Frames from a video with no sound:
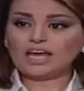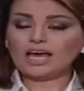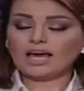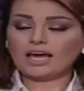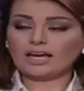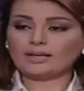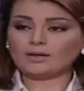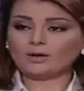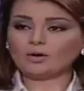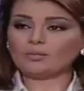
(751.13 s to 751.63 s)

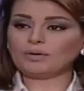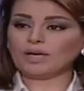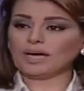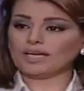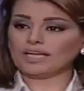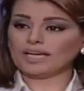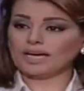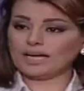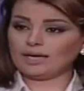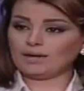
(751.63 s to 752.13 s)
اليوم
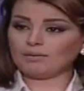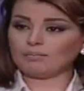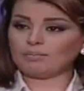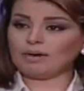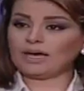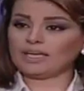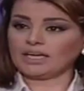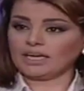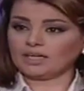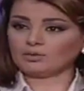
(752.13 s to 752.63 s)
يعني هل
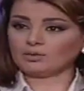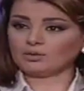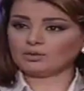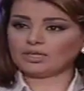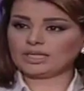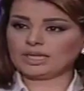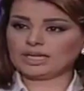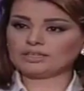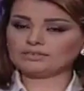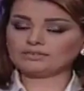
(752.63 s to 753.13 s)
ما يحدث
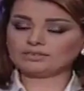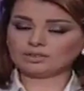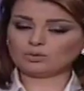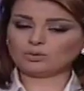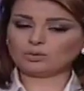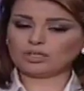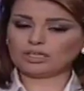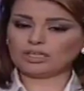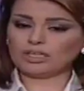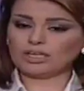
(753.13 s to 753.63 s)
الآن في
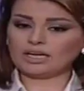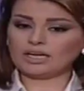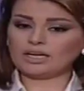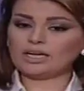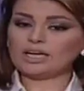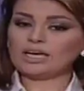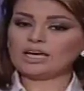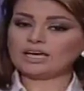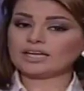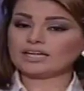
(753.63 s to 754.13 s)
تركيا
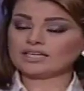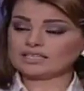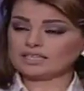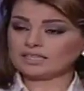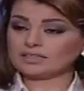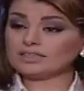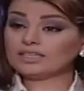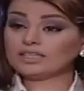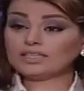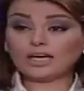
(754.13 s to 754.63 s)

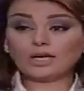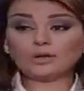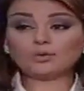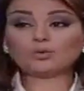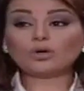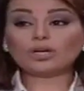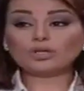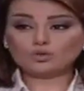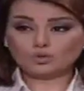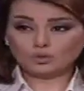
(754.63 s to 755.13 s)
نستطيع نحن
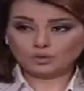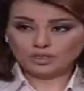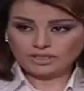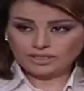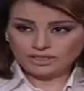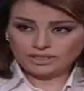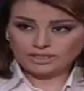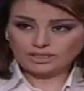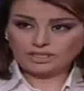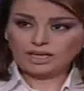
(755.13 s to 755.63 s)

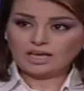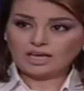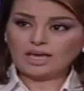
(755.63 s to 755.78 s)
كسوريين